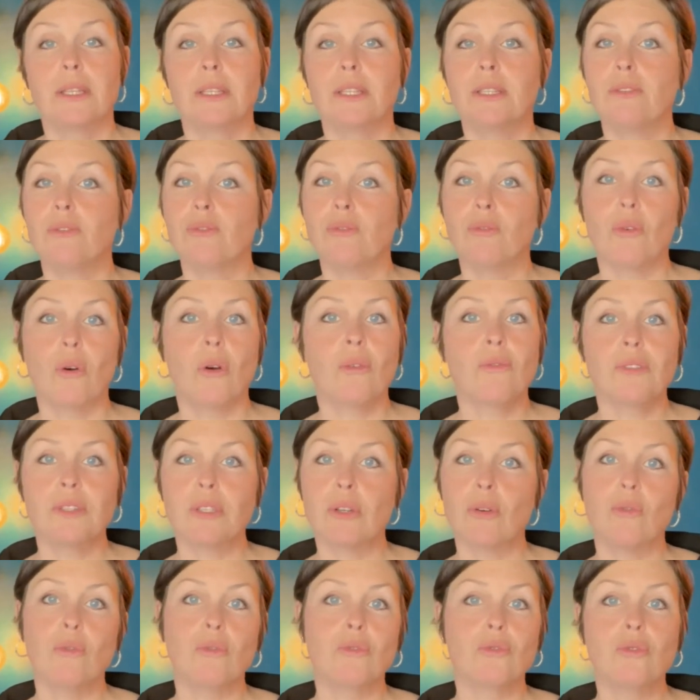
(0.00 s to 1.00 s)
qui font
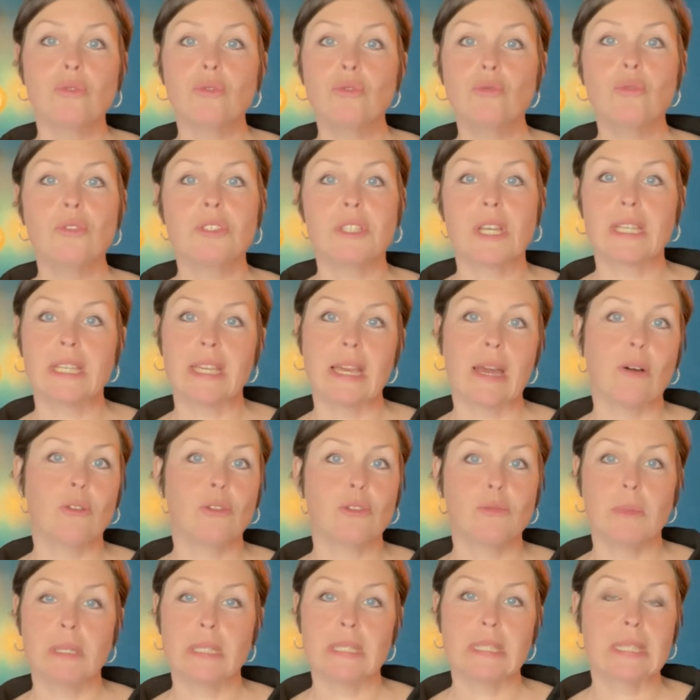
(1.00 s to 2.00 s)
environ de 12 à
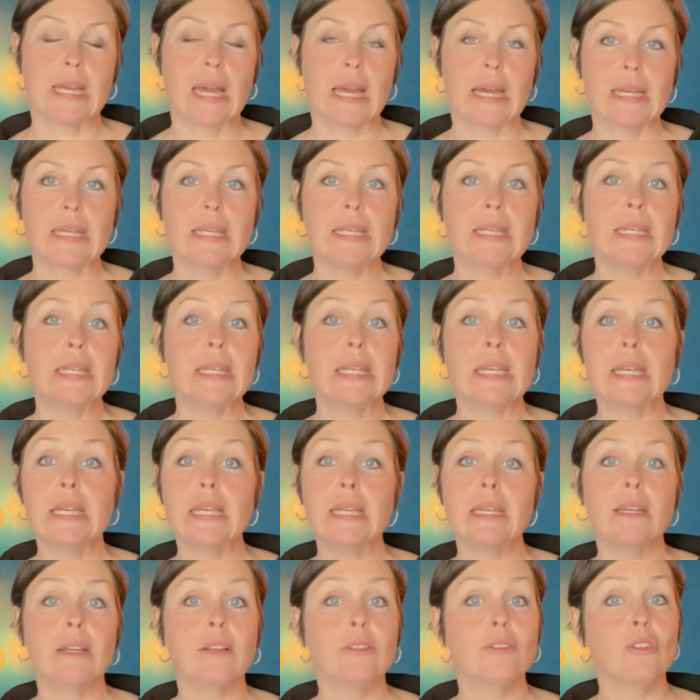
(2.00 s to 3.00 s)
40 mètres carrés
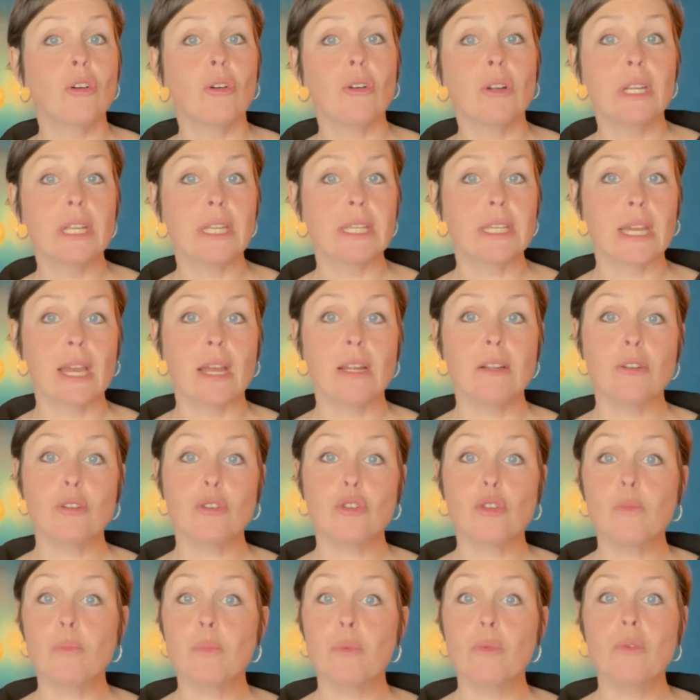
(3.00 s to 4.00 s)
et dans lesquels
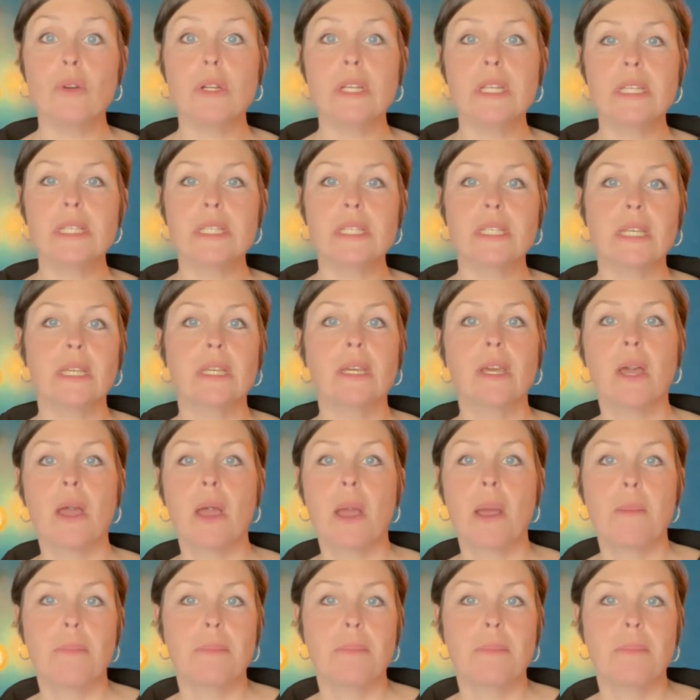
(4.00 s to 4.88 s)
je peux laisser